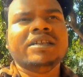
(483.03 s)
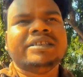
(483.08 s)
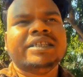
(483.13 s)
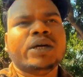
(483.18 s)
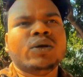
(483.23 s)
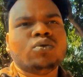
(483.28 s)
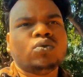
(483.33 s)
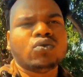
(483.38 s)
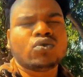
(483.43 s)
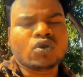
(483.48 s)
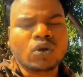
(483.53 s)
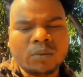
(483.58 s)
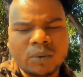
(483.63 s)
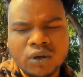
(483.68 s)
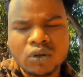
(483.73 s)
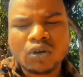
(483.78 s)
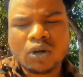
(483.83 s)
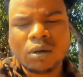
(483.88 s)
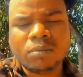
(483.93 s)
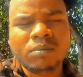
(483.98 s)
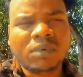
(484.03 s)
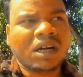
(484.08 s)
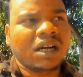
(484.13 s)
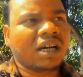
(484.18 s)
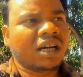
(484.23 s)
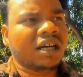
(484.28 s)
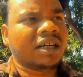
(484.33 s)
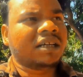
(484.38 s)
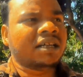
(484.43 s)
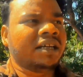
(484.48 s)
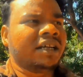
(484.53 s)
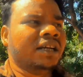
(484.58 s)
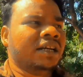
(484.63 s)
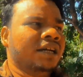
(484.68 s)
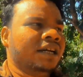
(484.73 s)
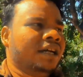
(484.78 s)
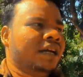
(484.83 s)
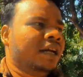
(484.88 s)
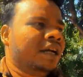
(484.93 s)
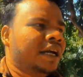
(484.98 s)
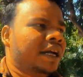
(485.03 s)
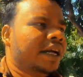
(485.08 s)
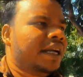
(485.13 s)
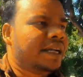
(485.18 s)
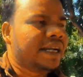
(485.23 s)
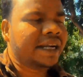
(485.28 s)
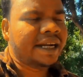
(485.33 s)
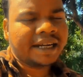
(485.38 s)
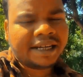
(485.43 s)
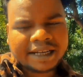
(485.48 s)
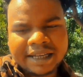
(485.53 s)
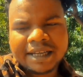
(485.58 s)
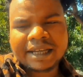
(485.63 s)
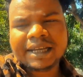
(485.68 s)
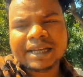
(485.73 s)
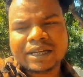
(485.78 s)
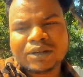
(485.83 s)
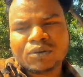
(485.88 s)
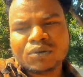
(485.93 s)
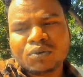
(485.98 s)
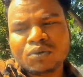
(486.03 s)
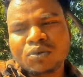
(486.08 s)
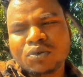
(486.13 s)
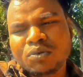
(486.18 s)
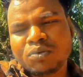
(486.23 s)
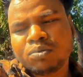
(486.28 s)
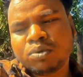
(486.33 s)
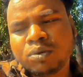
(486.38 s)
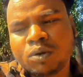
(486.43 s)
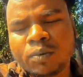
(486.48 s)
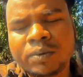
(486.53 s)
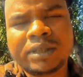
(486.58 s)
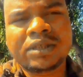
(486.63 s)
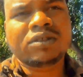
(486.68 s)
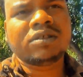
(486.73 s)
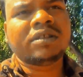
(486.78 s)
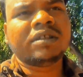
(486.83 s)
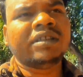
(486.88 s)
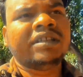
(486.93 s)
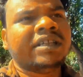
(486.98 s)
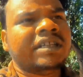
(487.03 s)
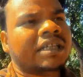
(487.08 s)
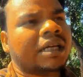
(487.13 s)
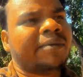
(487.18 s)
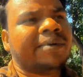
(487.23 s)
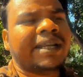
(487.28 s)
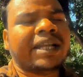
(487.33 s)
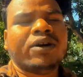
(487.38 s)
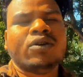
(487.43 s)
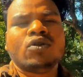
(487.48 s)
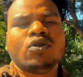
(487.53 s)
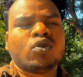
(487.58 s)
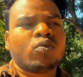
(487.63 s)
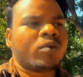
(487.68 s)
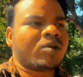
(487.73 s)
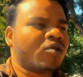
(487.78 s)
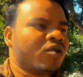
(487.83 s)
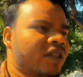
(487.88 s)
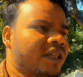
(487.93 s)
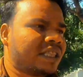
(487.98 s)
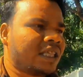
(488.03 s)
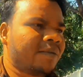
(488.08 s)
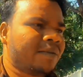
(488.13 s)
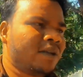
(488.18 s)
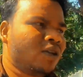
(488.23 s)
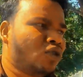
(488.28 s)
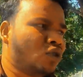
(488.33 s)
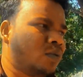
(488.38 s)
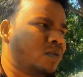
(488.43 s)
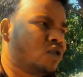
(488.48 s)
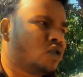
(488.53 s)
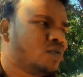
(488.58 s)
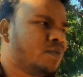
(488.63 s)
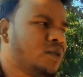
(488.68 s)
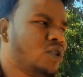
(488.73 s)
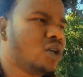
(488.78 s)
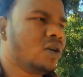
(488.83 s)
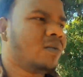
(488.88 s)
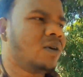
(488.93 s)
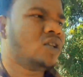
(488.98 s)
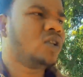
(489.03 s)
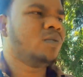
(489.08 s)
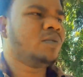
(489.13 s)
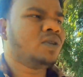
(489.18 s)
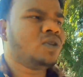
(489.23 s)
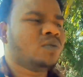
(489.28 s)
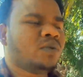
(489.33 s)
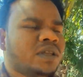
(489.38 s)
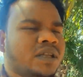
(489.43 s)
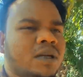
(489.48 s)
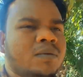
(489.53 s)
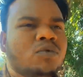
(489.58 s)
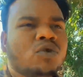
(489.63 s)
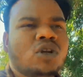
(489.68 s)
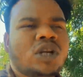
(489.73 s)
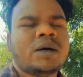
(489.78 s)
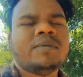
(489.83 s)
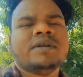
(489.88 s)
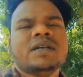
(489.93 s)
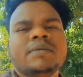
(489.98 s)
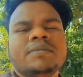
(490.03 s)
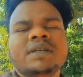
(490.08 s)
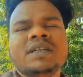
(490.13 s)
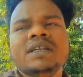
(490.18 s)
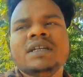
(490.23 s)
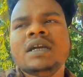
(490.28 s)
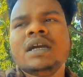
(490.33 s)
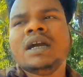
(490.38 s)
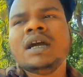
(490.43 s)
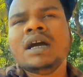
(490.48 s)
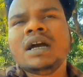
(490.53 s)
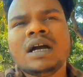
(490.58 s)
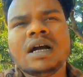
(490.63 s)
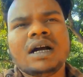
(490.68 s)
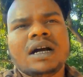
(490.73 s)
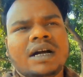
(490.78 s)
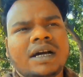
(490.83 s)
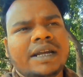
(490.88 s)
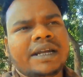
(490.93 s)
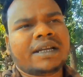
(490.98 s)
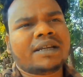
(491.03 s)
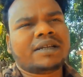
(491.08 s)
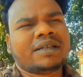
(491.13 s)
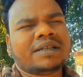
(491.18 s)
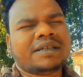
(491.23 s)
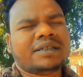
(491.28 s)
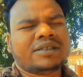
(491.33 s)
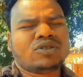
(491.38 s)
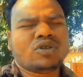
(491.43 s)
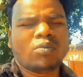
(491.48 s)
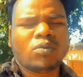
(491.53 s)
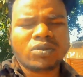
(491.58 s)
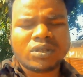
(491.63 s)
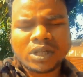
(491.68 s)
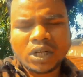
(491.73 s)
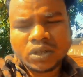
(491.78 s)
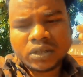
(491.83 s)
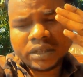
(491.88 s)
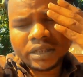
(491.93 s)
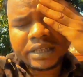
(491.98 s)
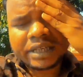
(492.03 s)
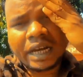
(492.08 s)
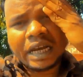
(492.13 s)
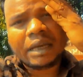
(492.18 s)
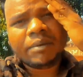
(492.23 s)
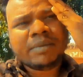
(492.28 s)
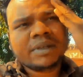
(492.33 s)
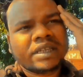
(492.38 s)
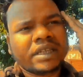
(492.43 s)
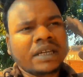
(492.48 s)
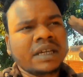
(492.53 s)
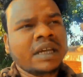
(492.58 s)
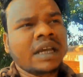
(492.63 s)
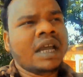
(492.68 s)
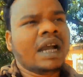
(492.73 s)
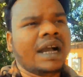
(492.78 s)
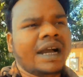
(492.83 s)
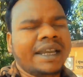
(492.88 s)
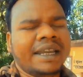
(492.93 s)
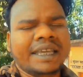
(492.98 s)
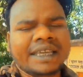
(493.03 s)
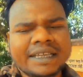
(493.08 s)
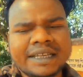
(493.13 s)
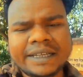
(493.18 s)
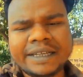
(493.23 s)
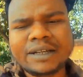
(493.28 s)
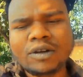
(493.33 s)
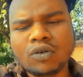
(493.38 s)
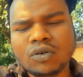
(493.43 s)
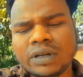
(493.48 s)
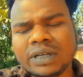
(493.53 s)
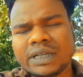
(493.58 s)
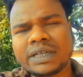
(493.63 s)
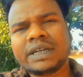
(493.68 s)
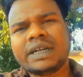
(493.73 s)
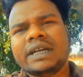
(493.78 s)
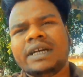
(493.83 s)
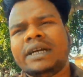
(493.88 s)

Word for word: যেহেতু সময় কম আর গেটে একটুকু প্রবেশ নিয়ে ঝামেলা হলো তোমরা তো দেখতে পেলে সব কিছু ভিডিওর মাধ্যমে তোমাদেরকে বললামই আমি আর সমস্যা রয়েছে যে টাইম নিয়ে আর এইখানে অনেক